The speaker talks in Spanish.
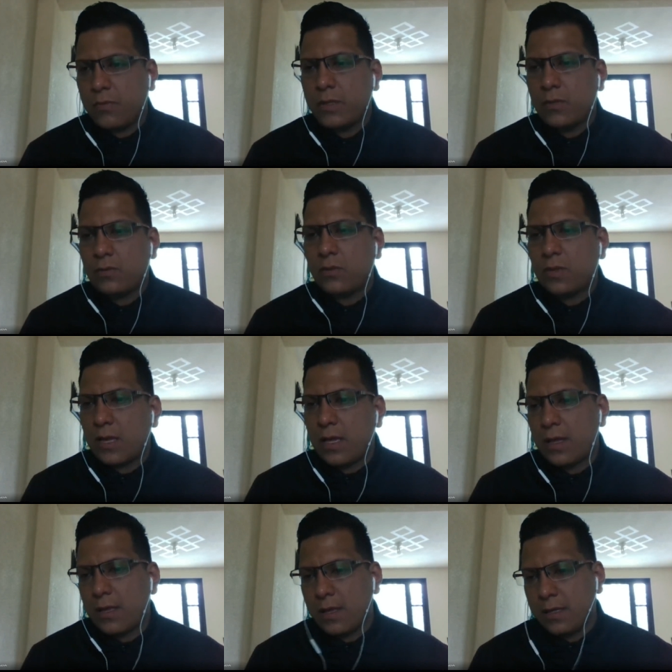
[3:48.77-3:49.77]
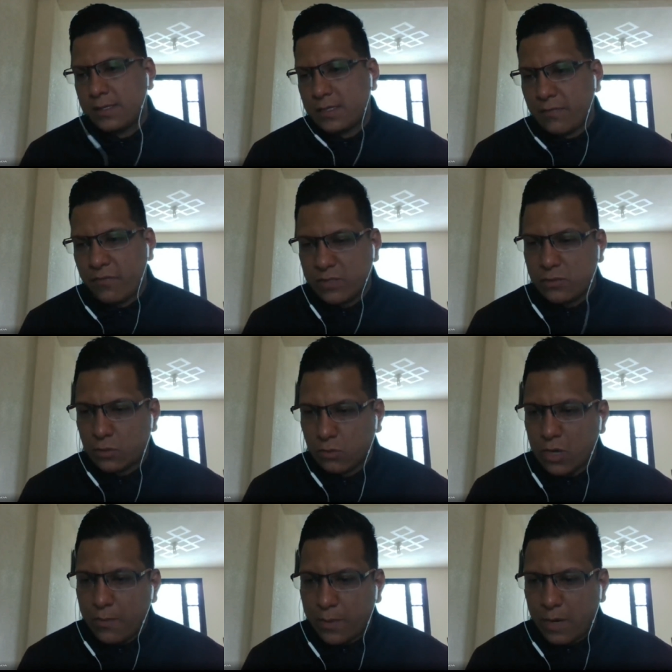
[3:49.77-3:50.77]
bueno, toda esa
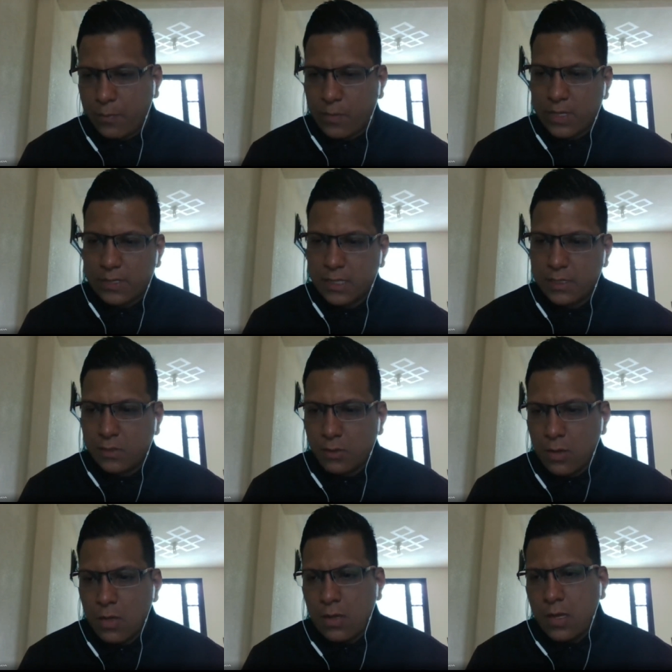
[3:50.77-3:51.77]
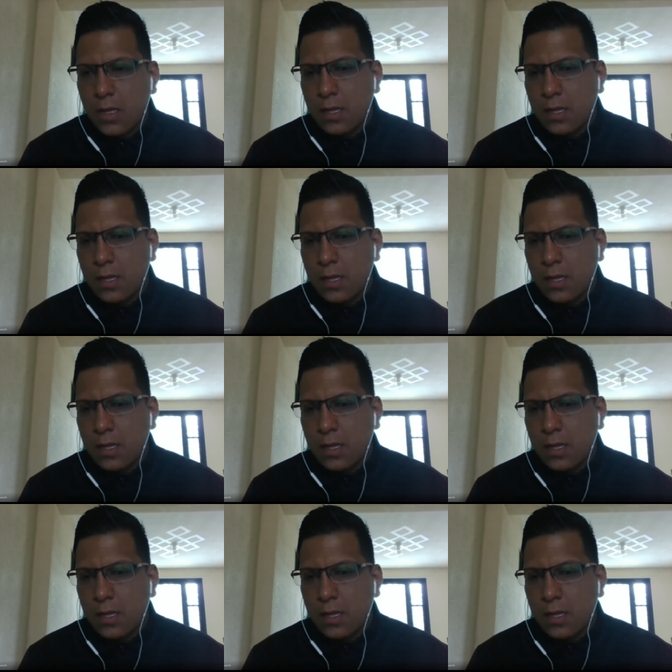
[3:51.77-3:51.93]
infraestructura para poder hacer esto,